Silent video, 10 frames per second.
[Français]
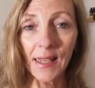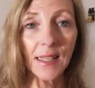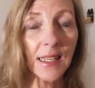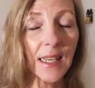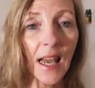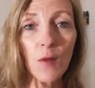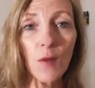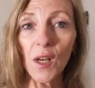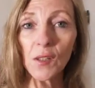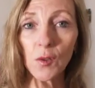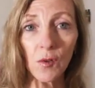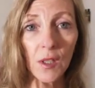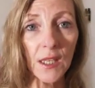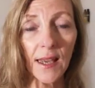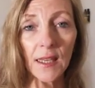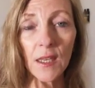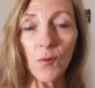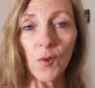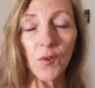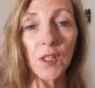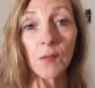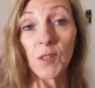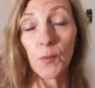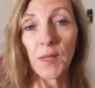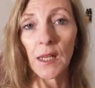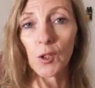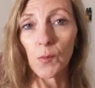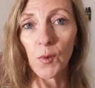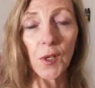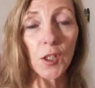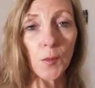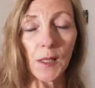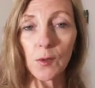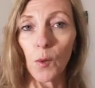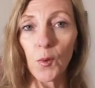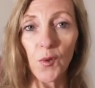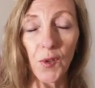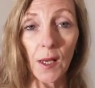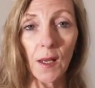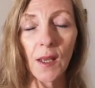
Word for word: Dès qu'il y a le moindre truc qui arrive, on se dit, ben, j'ai pas d'argent pour ça, j'ai pas le temps pour ça.